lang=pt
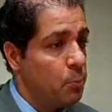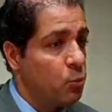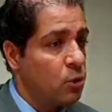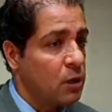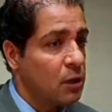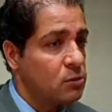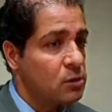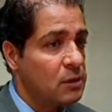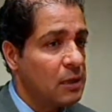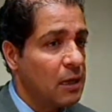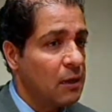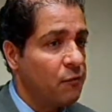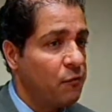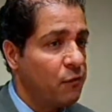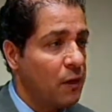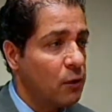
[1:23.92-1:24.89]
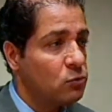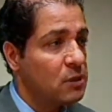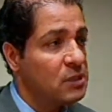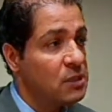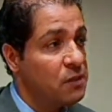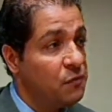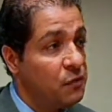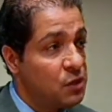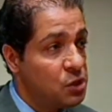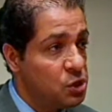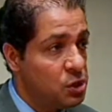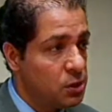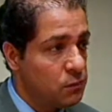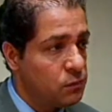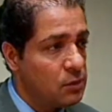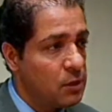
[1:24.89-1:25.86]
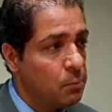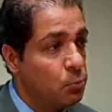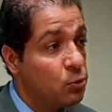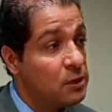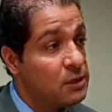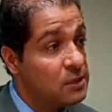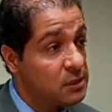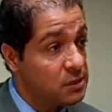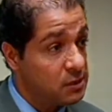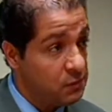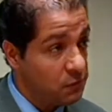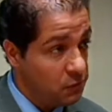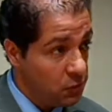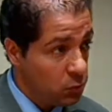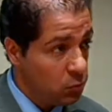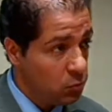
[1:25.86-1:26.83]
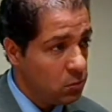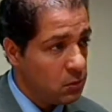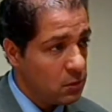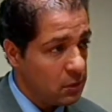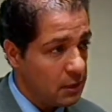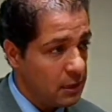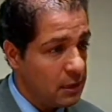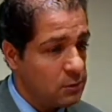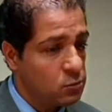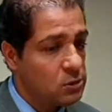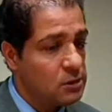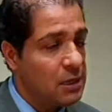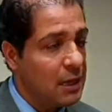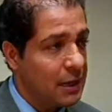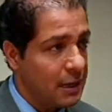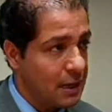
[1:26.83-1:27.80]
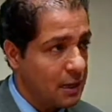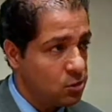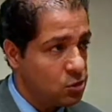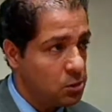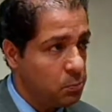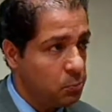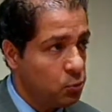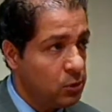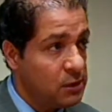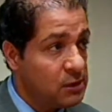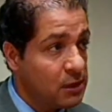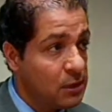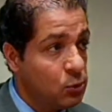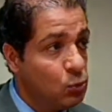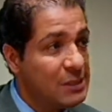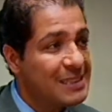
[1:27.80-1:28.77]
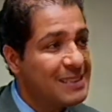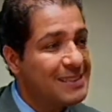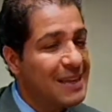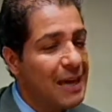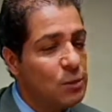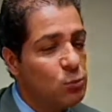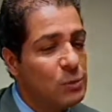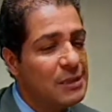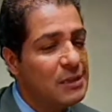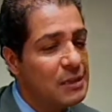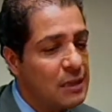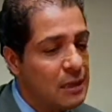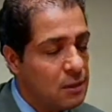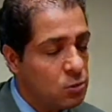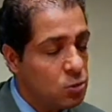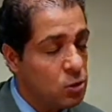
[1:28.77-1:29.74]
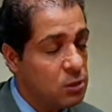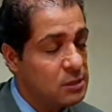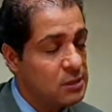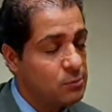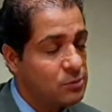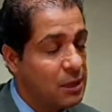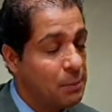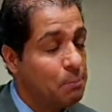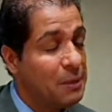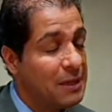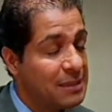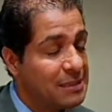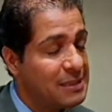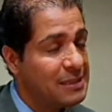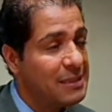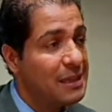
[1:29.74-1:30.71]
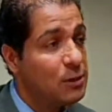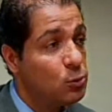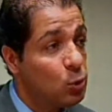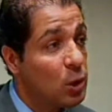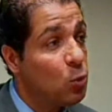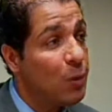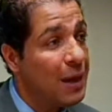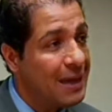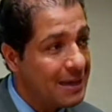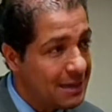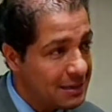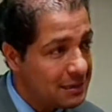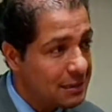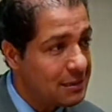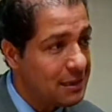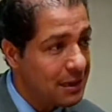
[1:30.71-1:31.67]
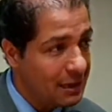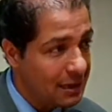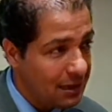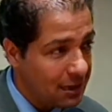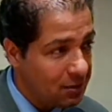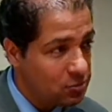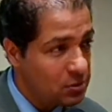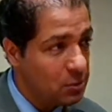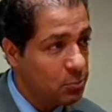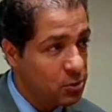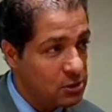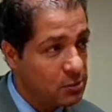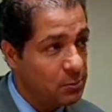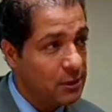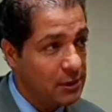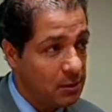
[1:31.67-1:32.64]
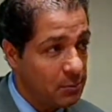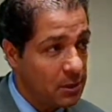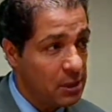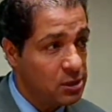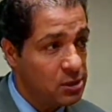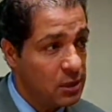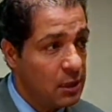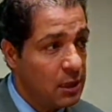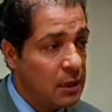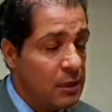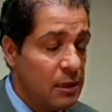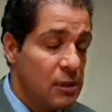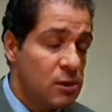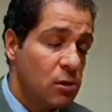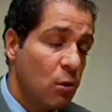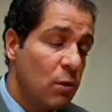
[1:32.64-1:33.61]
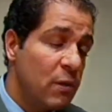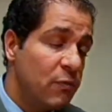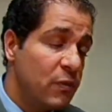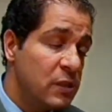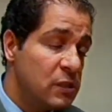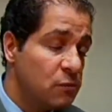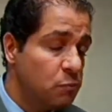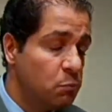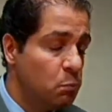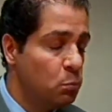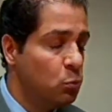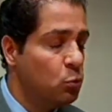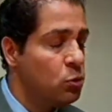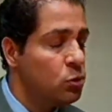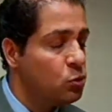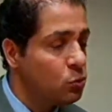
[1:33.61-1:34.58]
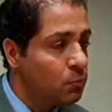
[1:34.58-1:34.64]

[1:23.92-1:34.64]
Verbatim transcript: Por causa da falta de efetivo da Polícia Civil, né, dos delegados de polícia, que no estado inteiro nós temos apenas 140 delegados aproximadamente. Isso é um efetivo muito